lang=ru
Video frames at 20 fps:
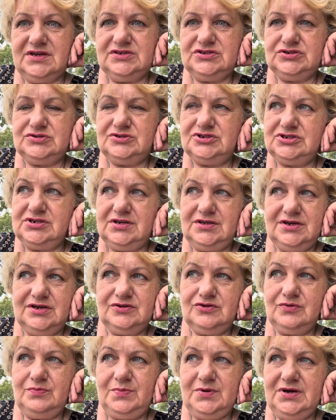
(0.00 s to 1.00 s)
ощущение
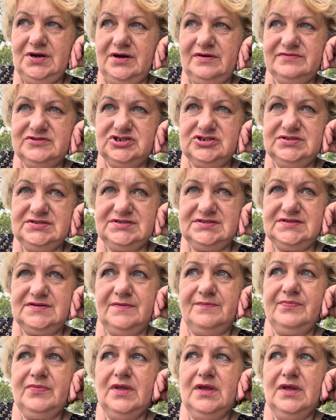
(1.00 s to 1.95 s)
тупика в жизни –